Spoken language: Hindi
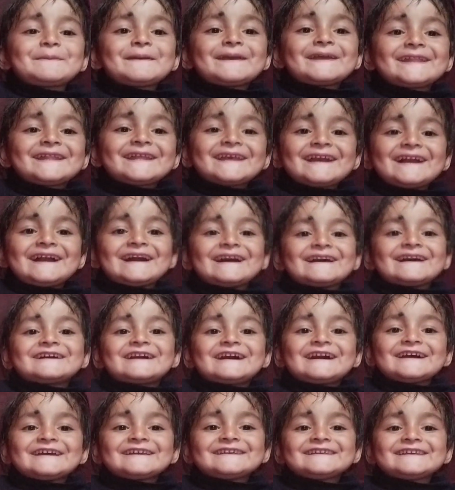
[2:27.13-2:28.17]
मेरे घर
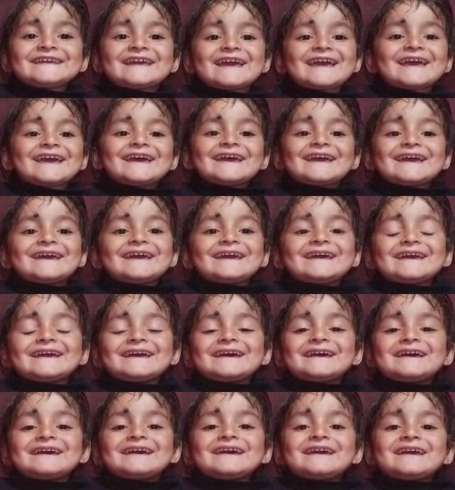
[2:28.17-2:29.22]
आई है
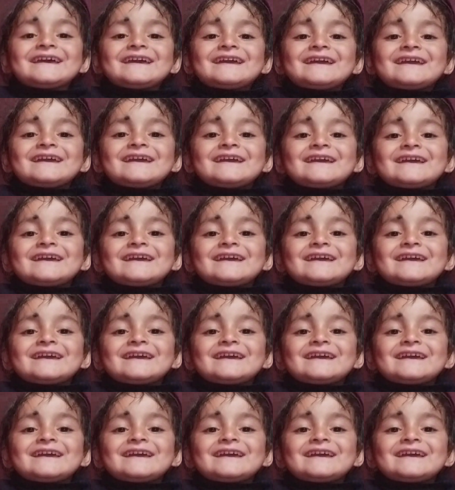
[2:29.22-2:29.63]
और